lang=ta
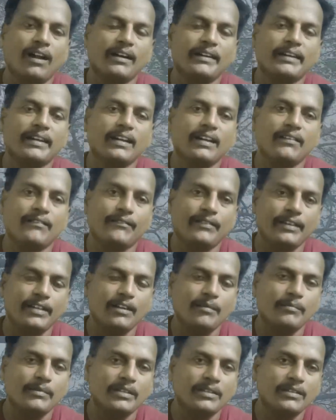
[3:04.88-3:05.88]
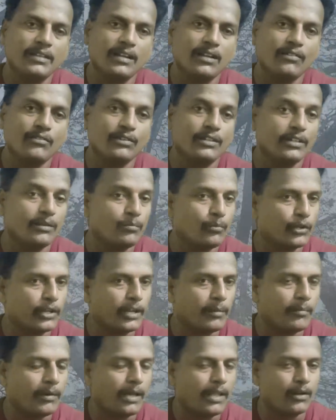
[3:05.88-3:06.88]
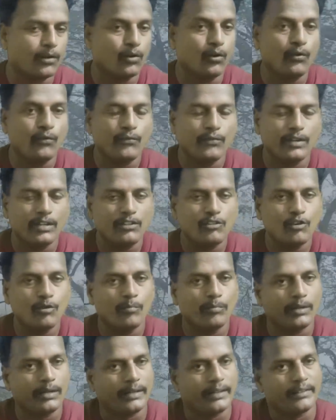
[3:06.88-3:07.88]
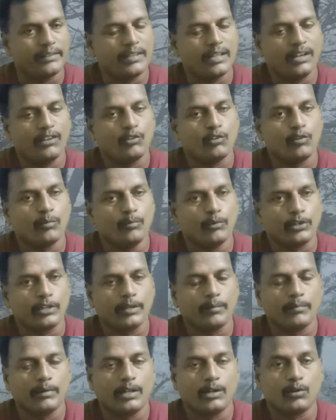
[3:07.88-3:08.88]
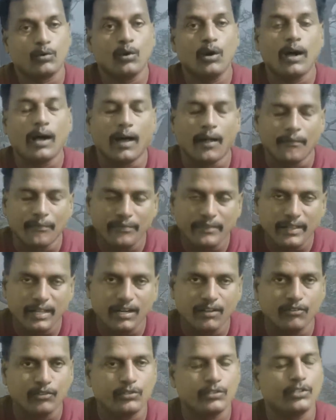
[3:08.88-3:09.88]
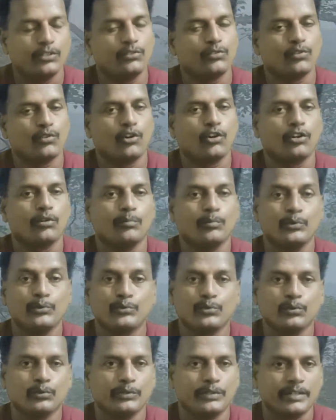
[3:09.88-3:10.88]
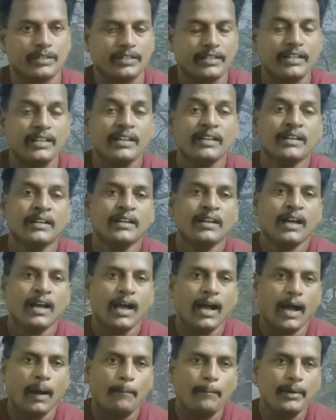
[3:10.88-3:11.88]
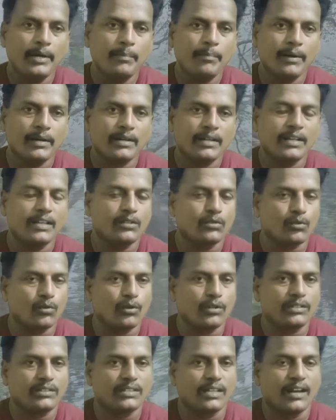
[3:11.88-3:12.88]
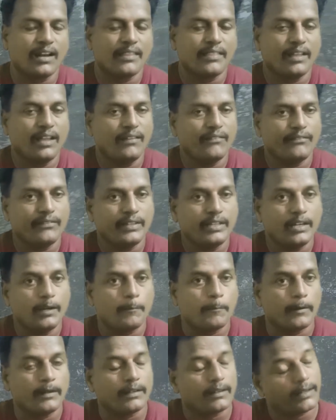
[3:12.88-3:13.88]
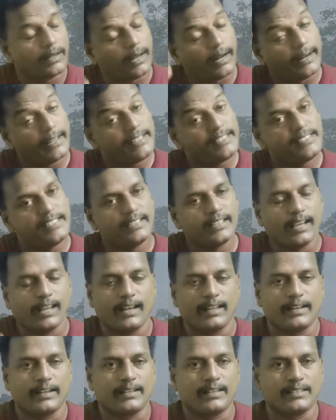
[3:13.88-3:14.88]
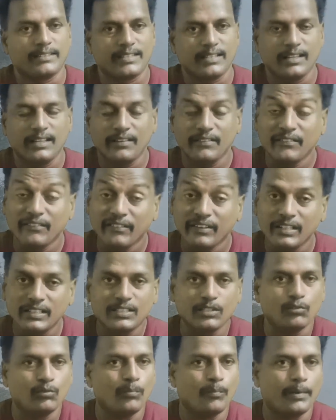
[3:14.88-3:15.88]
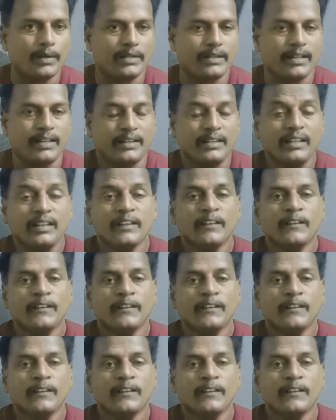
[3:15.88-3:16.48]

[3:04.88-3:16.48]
வாழ்க்கையில் வீரம் எந்த அளவுக்கு முக்கியமாக இருக்கோ விருந்தோம்பல் எந்த அளவுக்கு முக்கியமாக இருக்கோ அந்த அளவுக்கு துரோகமும் சூழ்ந்திருக்கு அப்படிப்பட்ட துரோகத்தால் தான் வீரப்பன் கடைசி காலகட்டத்தில் வீழ்த்தவும் பட்டார்